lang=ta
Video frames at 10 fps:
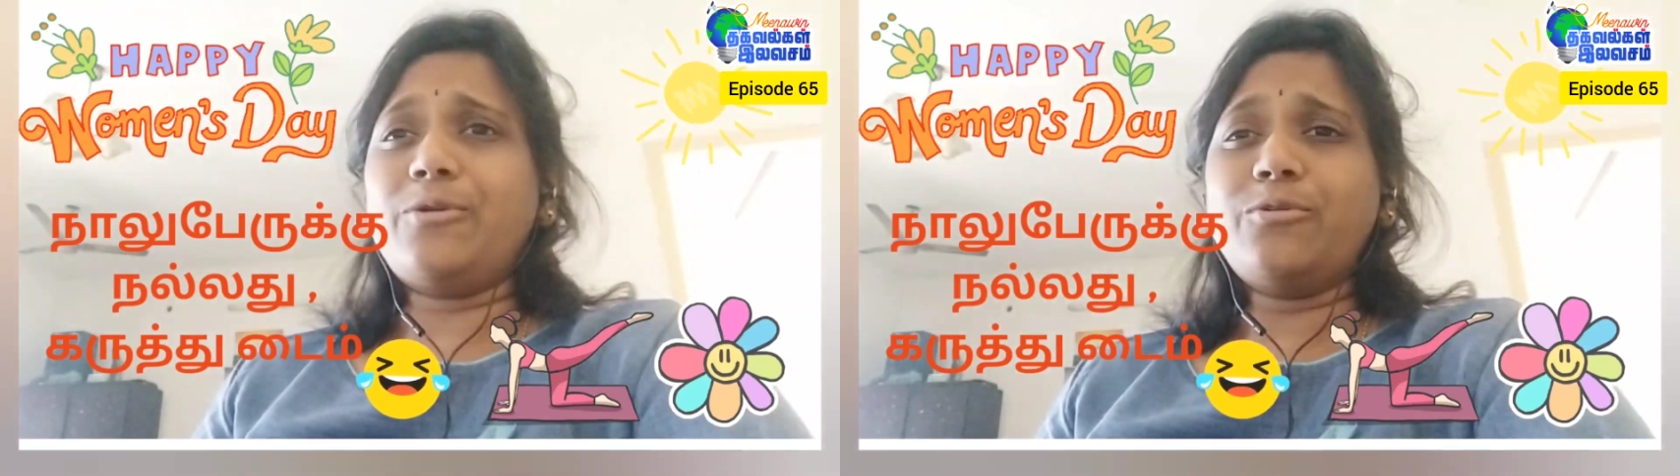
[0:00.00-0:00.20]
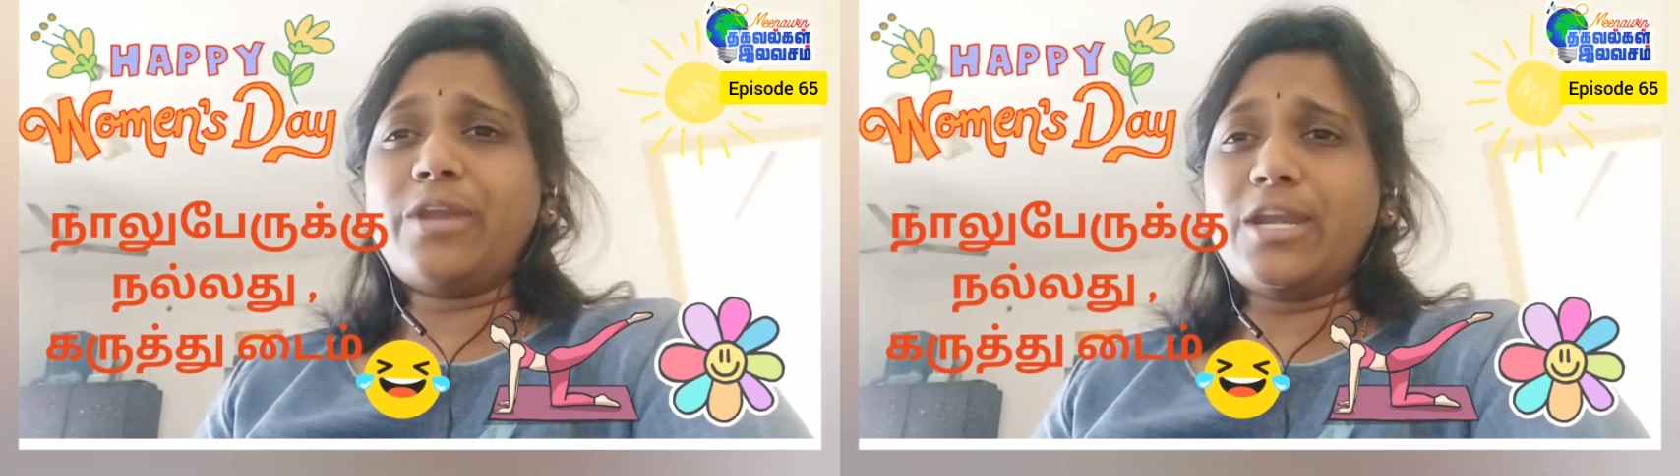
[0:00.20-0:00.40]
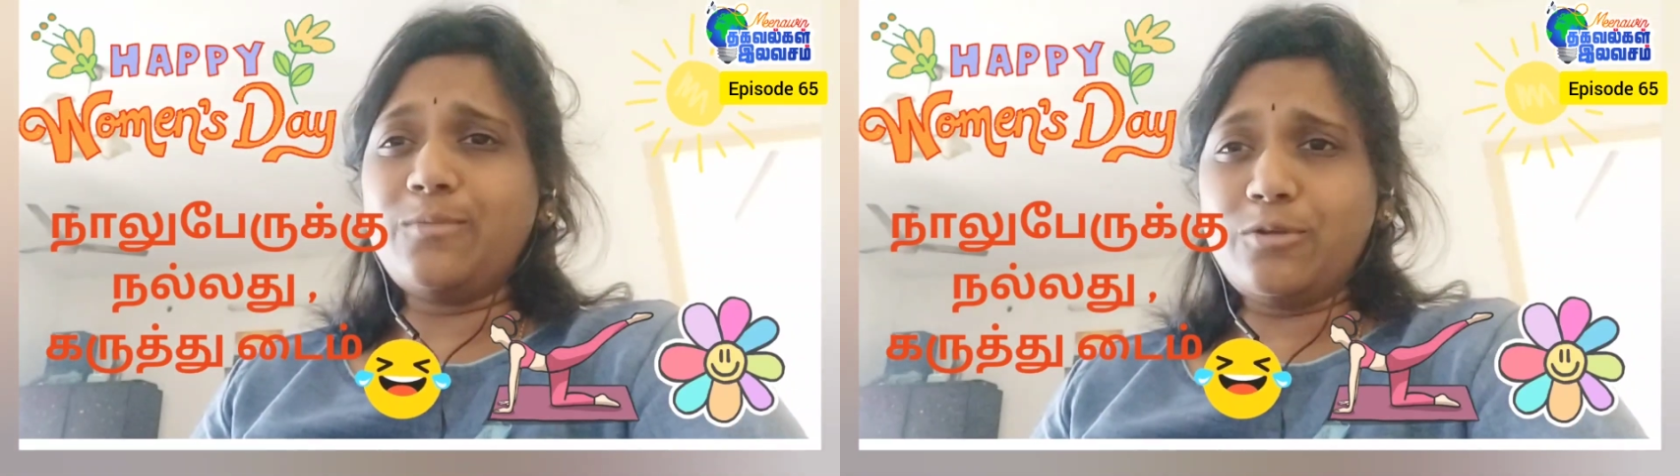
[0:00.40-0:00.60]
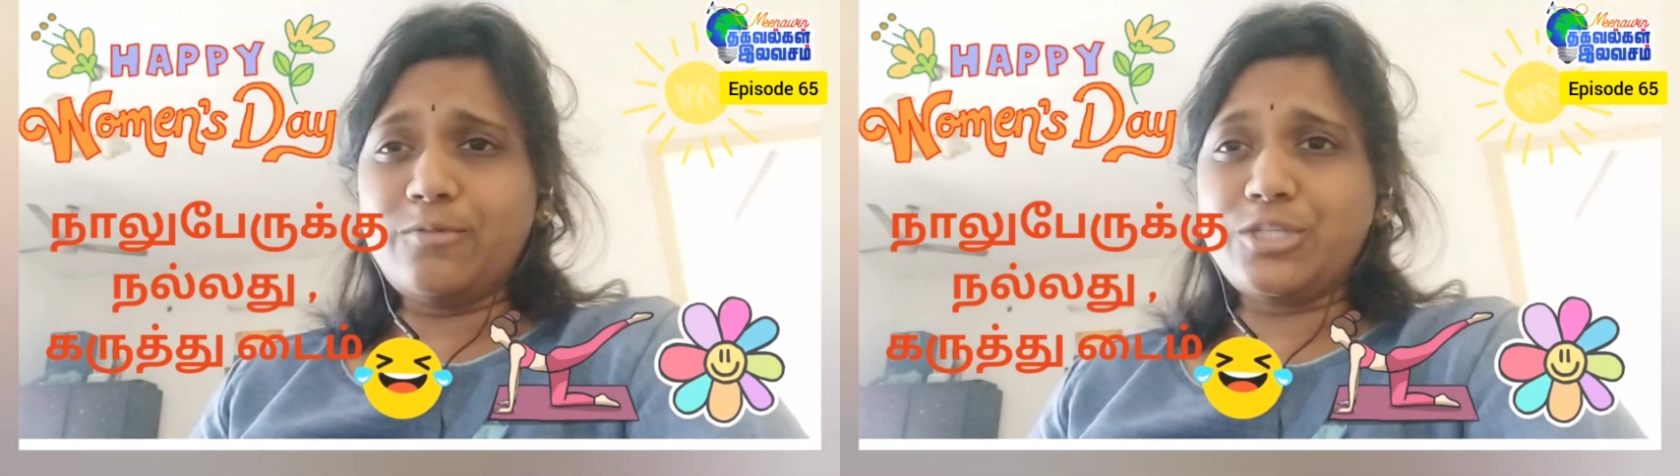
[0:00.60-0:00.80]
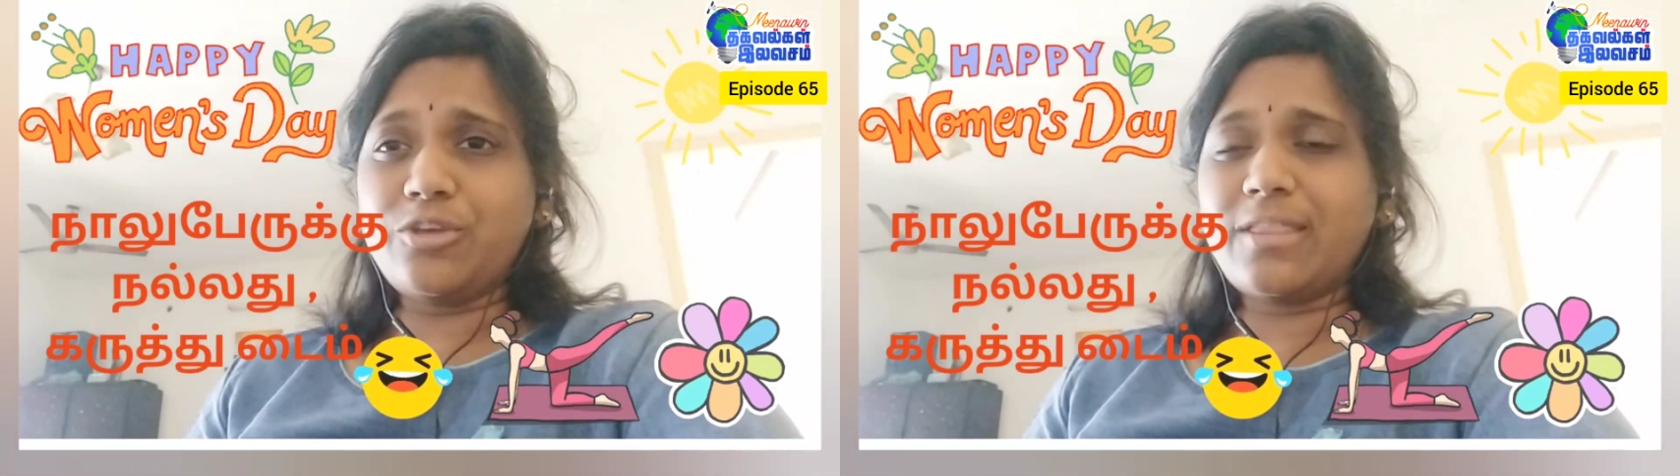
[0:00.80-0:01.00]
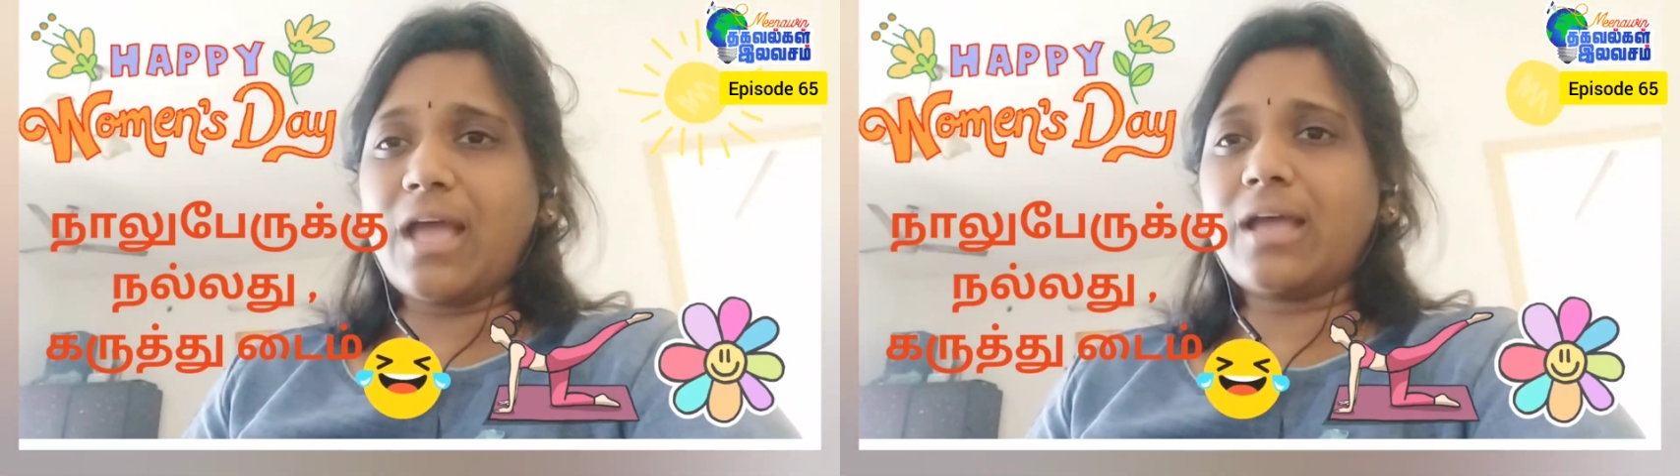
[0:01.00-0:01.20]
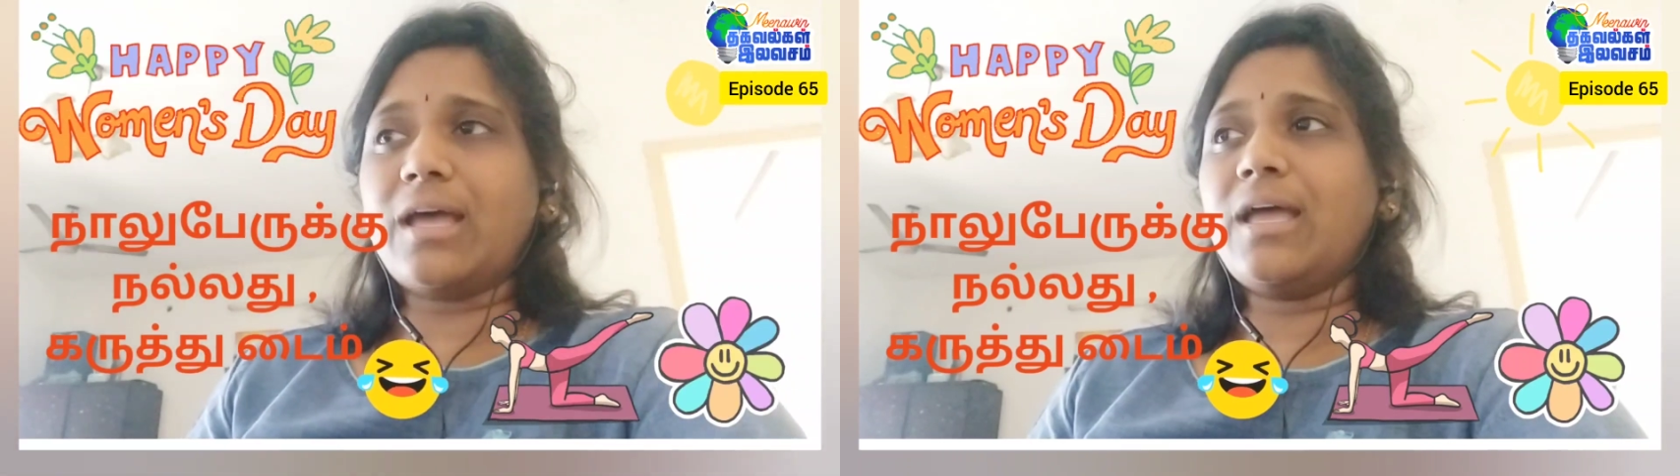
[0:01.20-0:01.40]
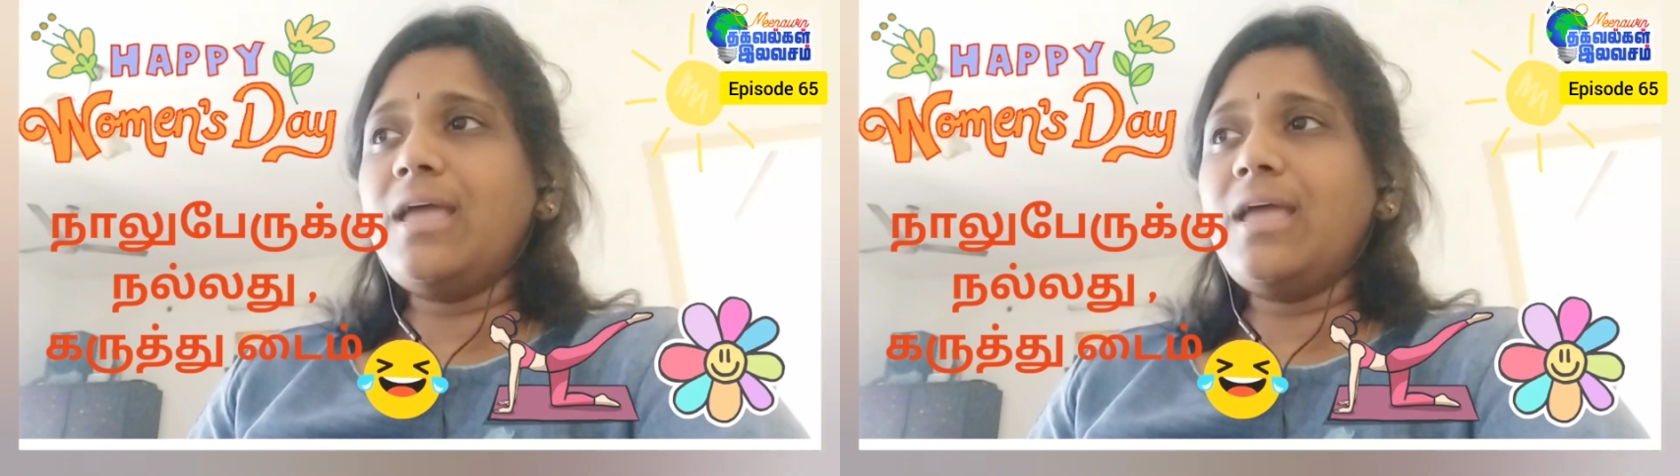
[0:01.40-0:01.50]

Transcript: வெறும் ரெண்டு மூணு விஷயம் தாங்க